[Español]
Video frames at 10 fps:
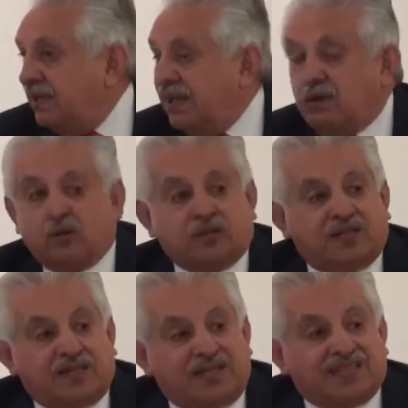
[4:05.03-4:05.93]
La
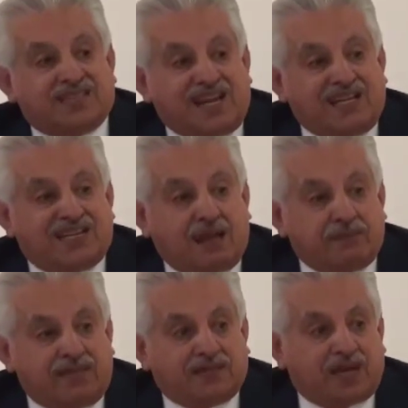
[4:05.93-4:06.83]
Corte tiene 30
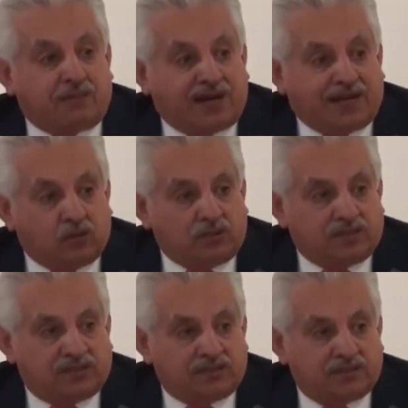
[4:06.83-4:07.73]
mil
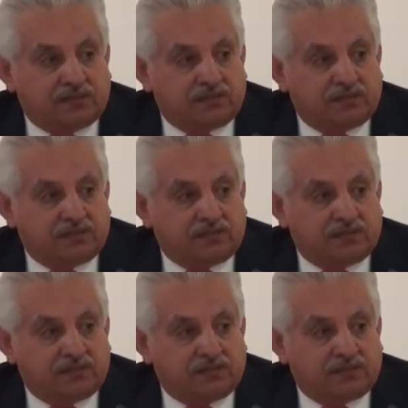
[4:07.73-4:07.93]
trabajadores.